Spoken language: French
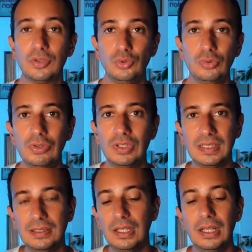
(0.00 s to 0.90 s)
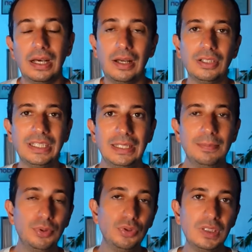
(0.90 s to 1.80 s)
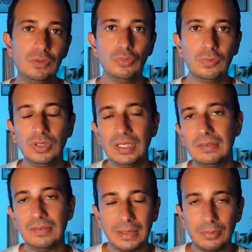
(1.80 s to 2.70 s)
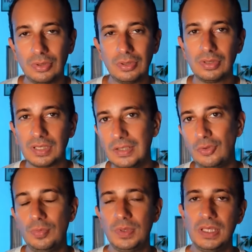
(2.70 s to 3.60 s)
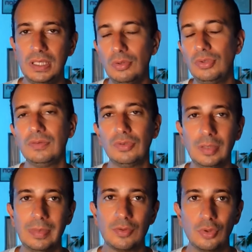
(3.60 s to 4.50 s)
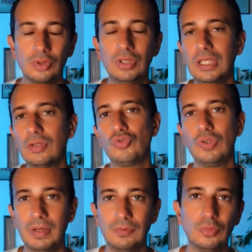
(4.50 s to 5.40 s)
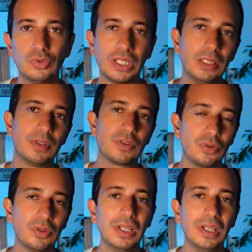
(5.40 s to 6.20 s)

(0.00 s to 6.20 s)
nouveautés. Alors, il y a des petites nouveautés vraiment euh, très subtiles au niveau des bases de données que je ne vais pas vous montrer parce que ne